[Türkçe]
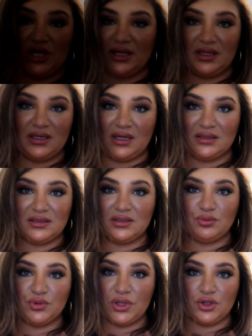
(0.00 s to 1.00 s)
ceketinin
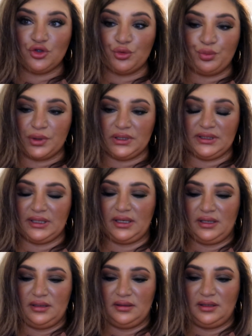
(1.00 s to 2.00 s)
altında bunlar çok
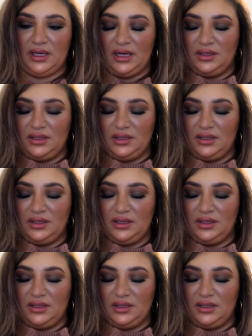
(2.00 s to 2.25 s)
pratik.